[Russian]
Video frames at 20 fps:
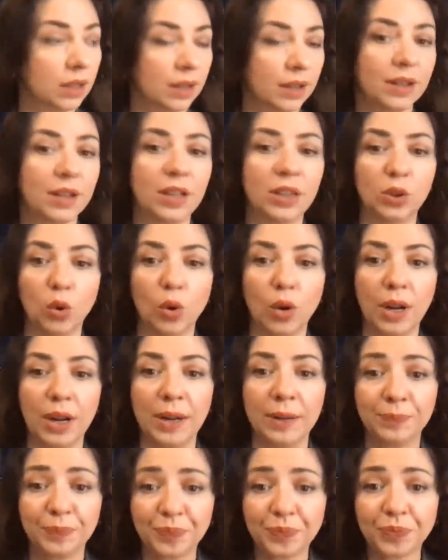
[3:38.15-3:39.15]

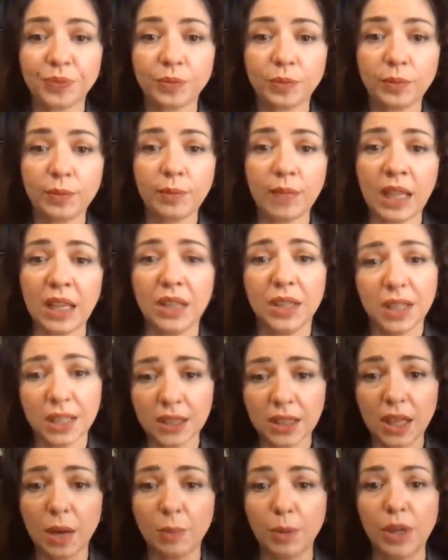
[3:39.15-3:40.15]
которые
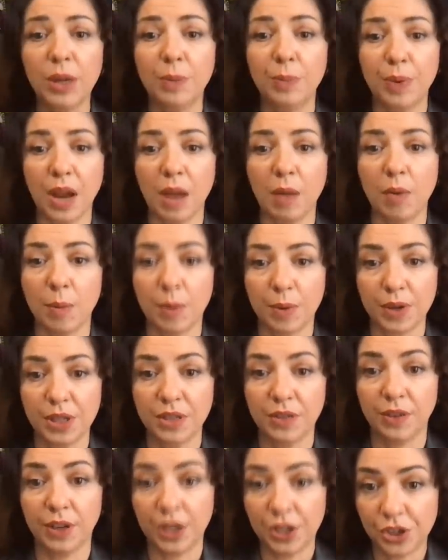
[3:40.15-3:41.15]
иногда были прямо
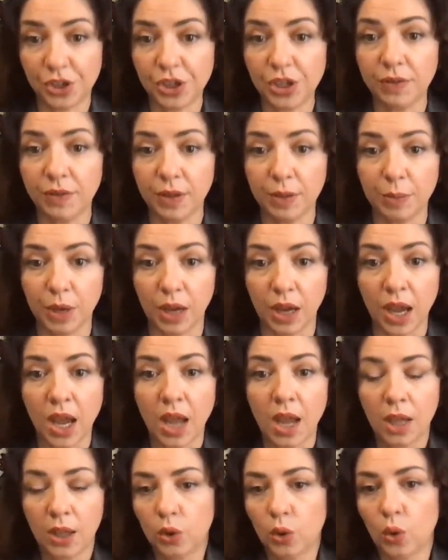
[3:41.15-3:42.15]
противоречивыми,
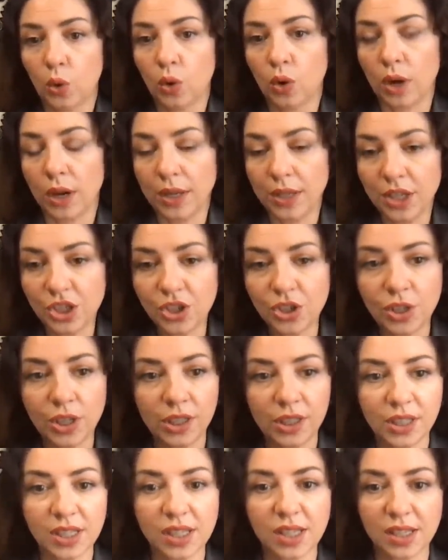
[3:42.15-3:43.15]
то, конечно,
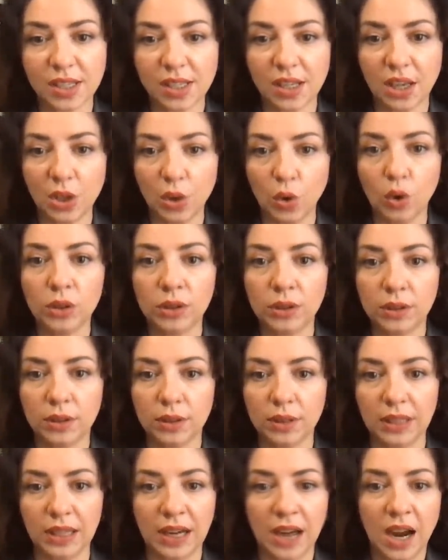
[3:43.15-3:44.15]
это создает
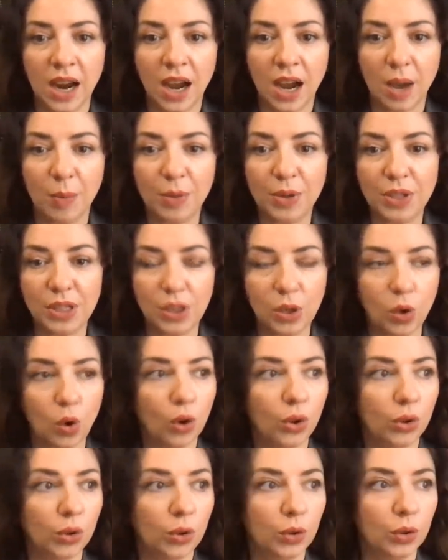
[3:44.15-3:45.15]

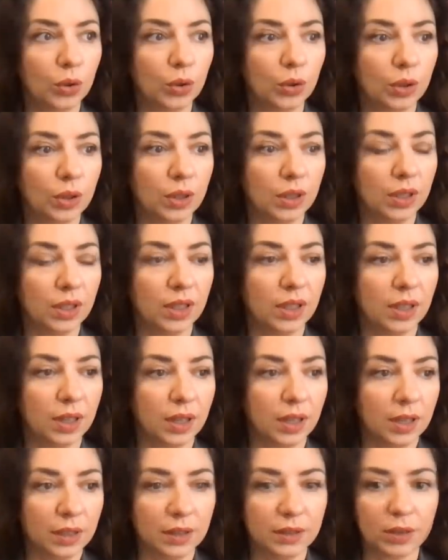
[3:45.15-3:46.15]
определенную э,
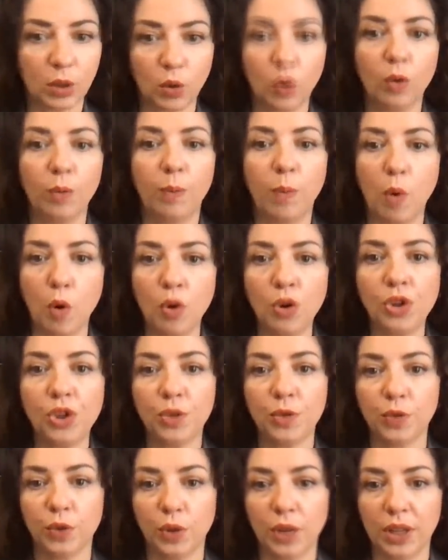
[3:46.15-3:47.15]
а, такую
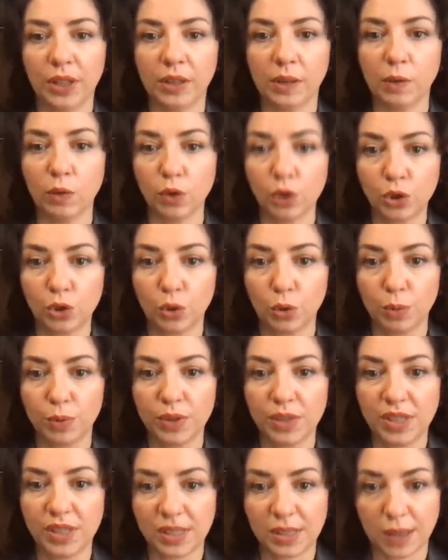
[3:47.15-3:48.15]
почву для того,
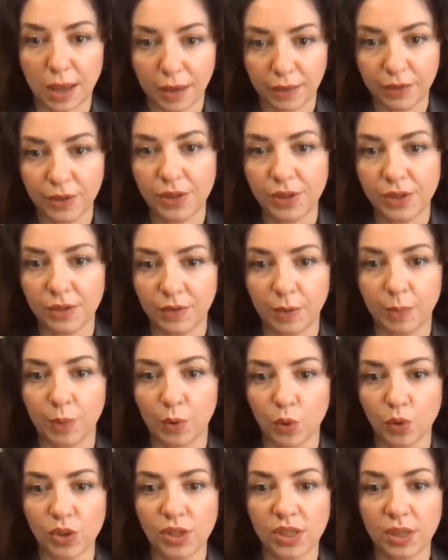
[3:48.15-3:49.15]
чтобы ставить
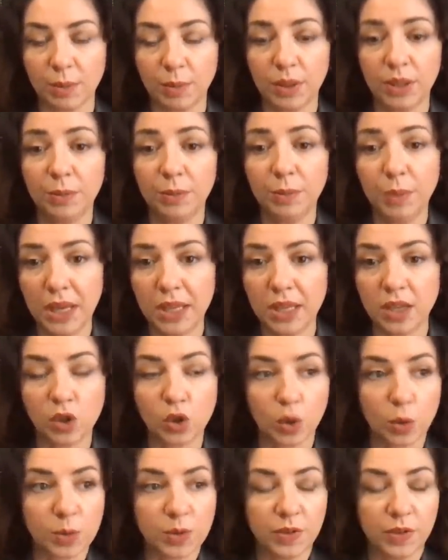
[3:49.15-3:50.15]
вопросы об отмене. И,
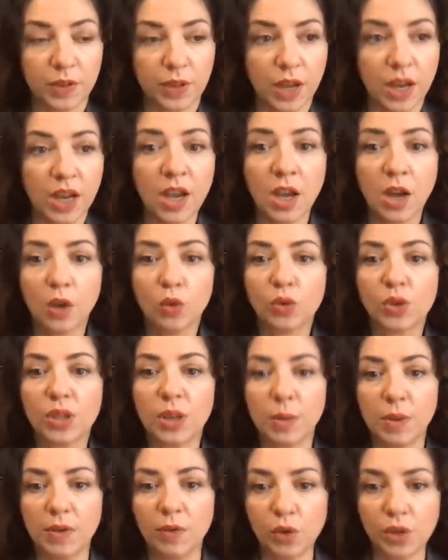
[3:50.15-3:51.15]
собственно, у
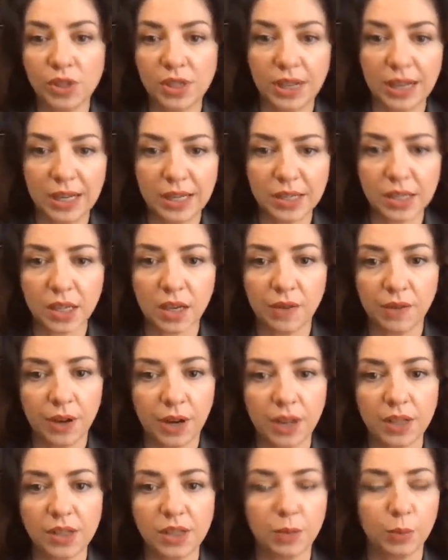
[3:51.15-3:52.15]
самого Зеленского
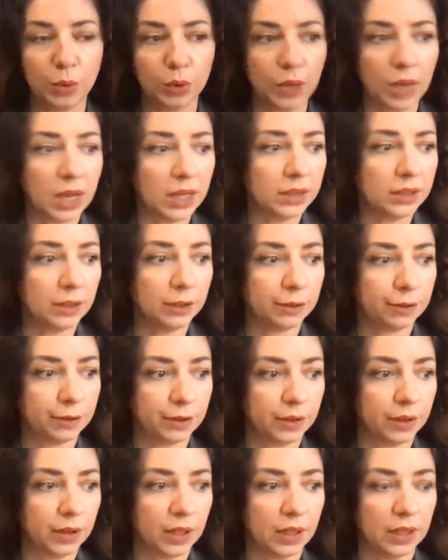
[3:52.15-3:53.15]
ряд депутатов
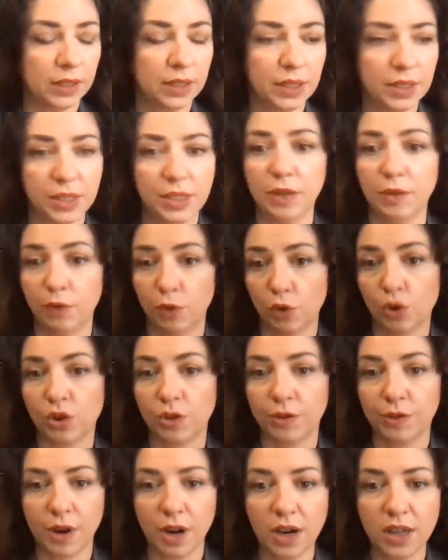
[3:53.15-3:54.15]
э, из его
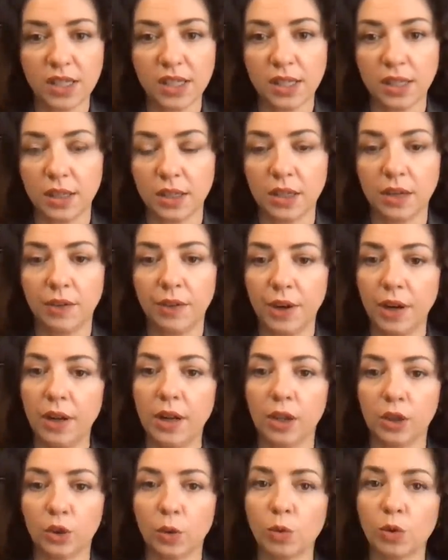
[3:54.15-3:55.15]
же фракции, они
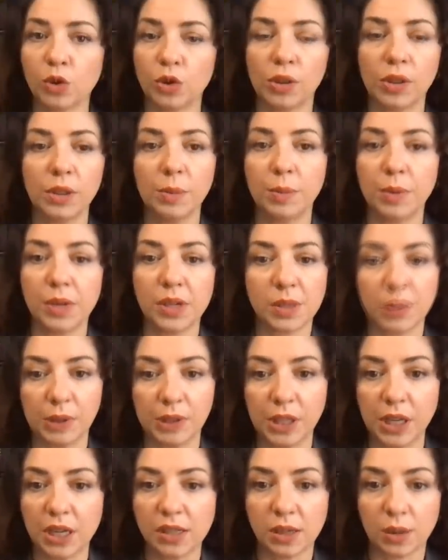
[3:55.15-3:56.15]
говорили о том, что надо
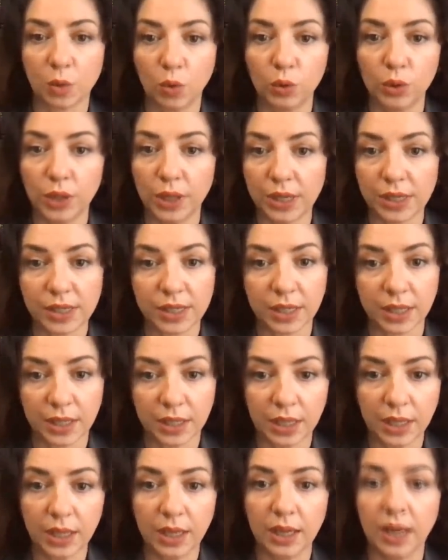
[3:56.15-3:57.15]
пересмотреть закон о
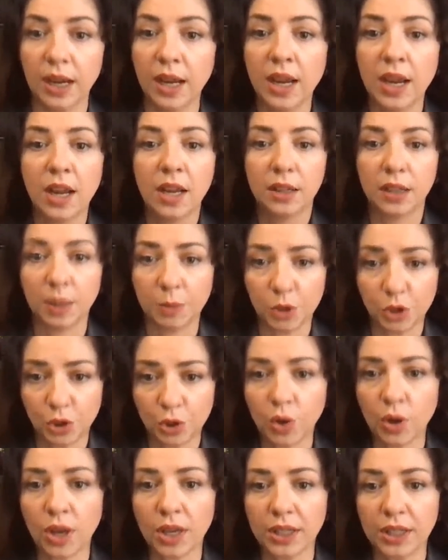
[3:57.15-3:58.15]
языке, там
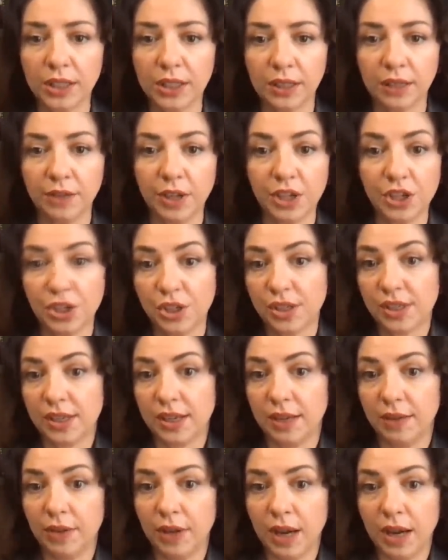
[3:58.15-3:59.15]
еще какие-то вещи
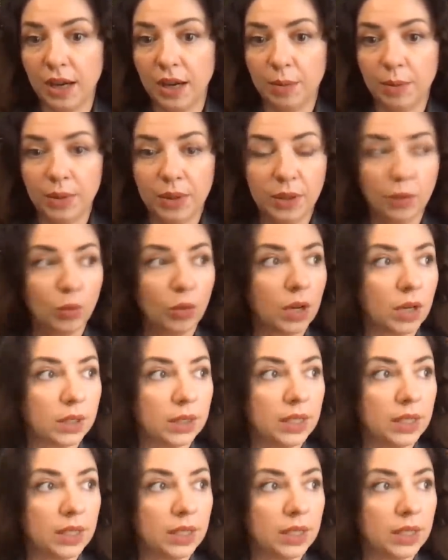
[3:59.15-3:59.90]
заявляли. Поэтому, когда